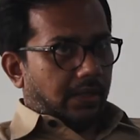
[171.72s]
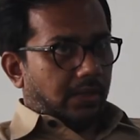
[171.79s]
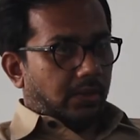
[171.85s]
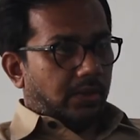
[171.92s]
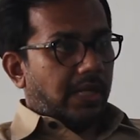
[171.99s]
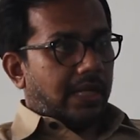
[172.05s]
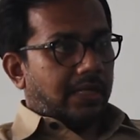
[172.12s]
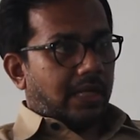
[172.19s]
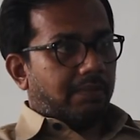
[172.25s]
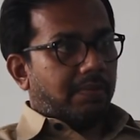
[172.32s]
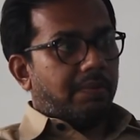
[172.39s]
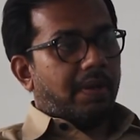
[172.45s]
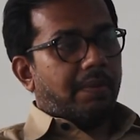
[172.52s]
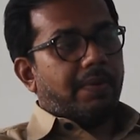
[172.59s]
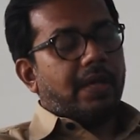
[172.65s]
Itu diantara
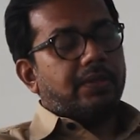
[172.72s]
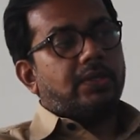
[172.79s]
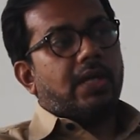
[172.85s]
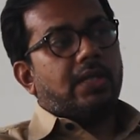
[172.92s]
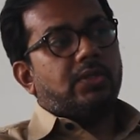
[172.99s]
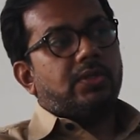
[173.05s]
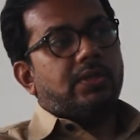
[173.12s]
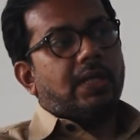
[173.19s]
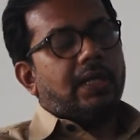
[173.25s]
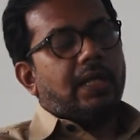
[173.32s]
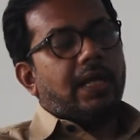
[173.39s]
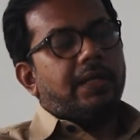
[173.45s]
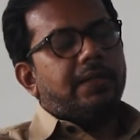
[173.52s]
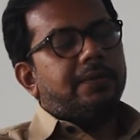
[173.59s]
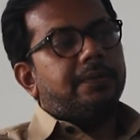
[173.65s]
beberapa kasus-kasus yang
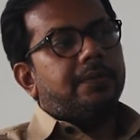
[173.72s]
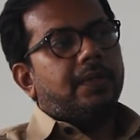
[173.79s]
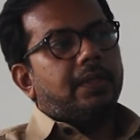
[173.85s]
lain.